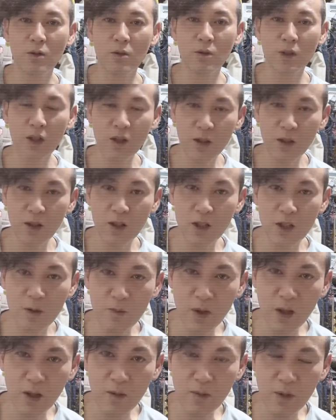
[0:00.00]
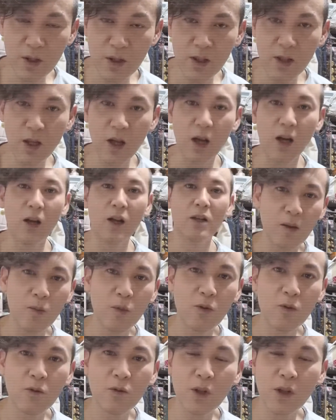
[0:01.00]
となってしまいました
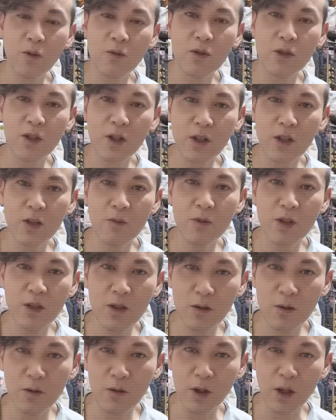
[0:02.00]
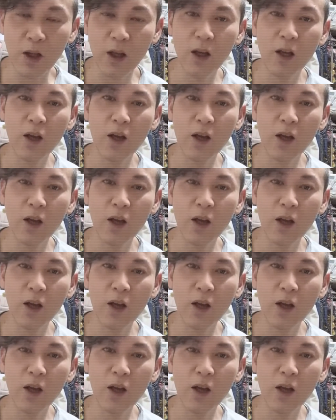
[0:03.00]
冒頭でお伝えしました通り